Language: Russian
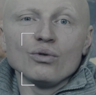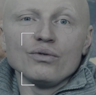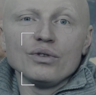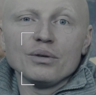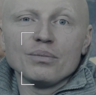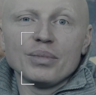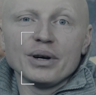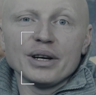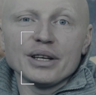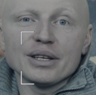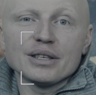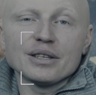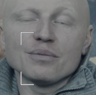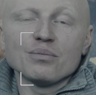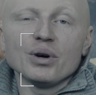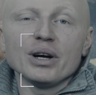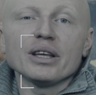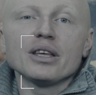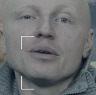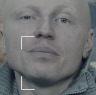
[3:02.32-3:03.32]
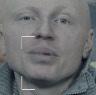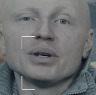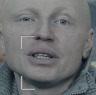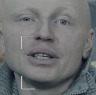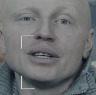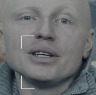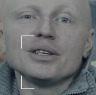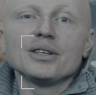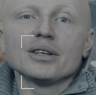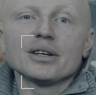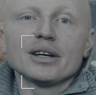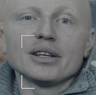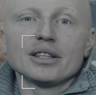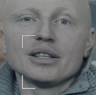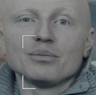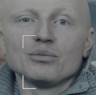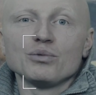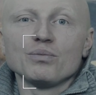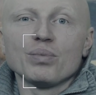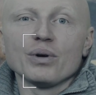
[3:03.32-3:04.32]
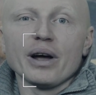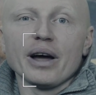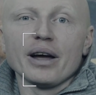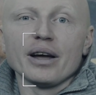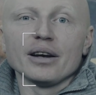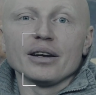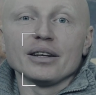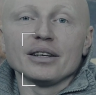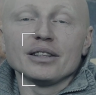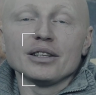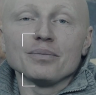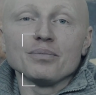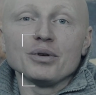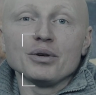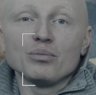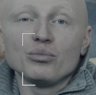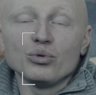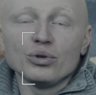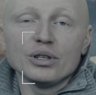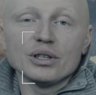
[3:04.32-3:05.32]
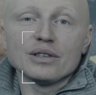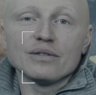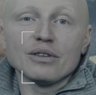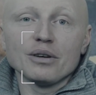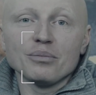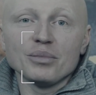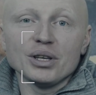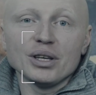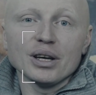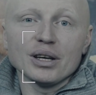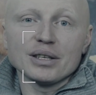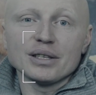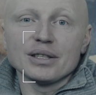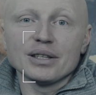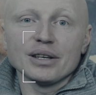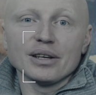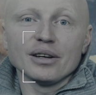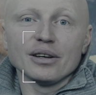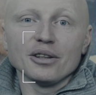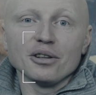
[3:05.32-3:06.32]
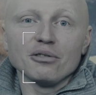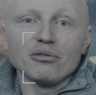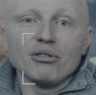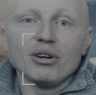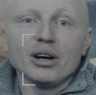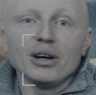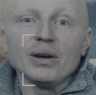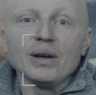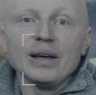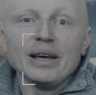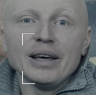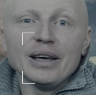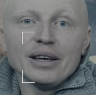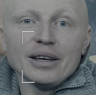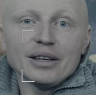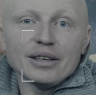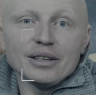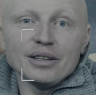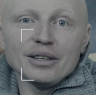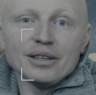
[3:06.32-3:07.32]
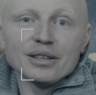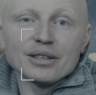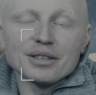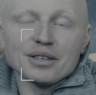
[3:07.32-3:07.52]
о выборе собаки, подойдите к этому правильно. И да пребудет с вами ясная голова и